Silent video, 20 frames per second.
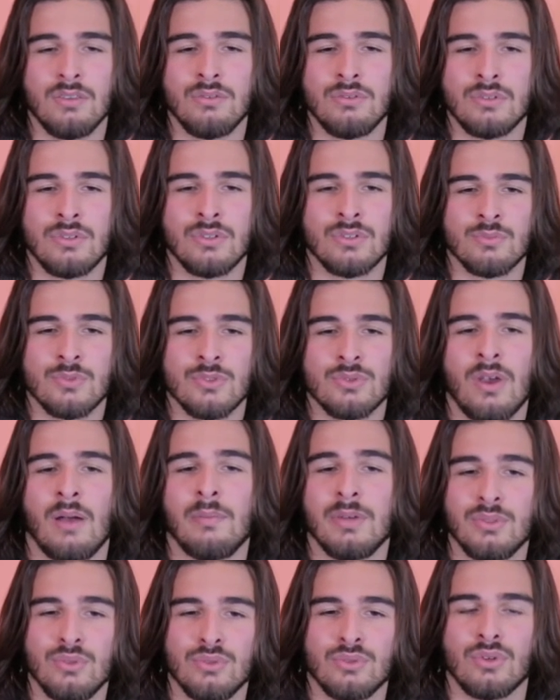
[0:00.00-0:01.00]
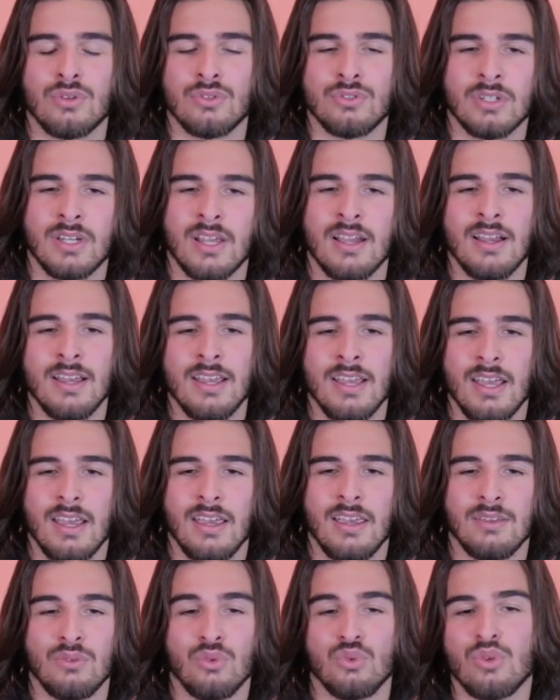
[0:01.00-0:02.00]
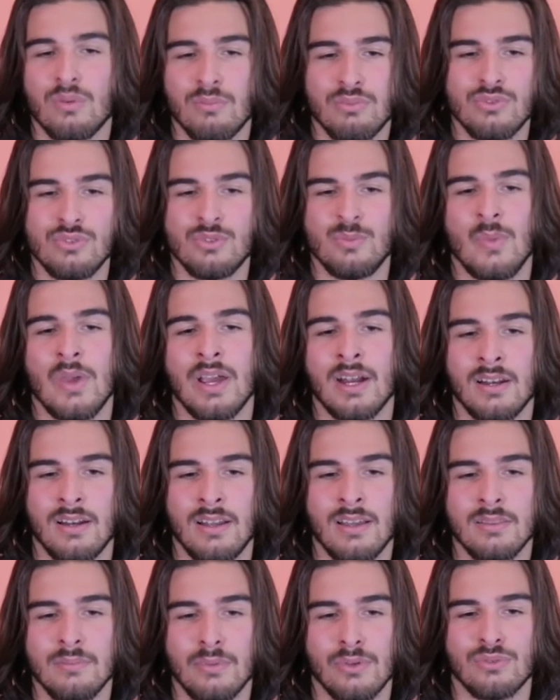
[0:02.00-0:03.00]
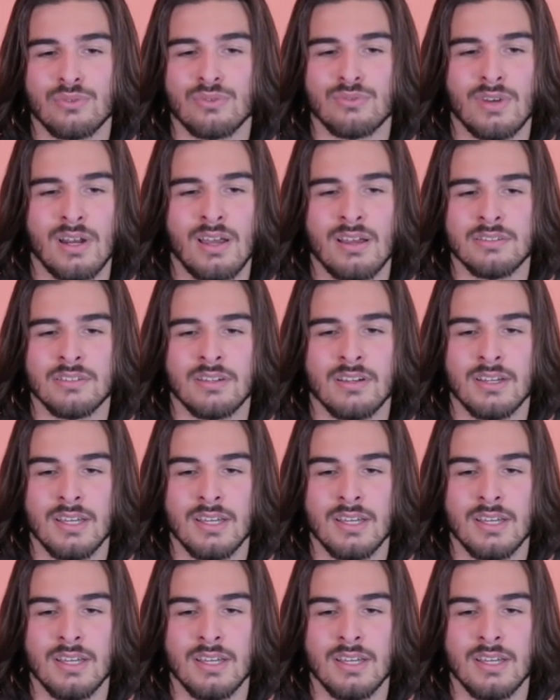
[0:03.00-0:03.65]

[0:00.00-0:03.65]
Donc euh, je me suis rabattu sur le Joker, et d'autant plus je m'y acclate parce que voilà,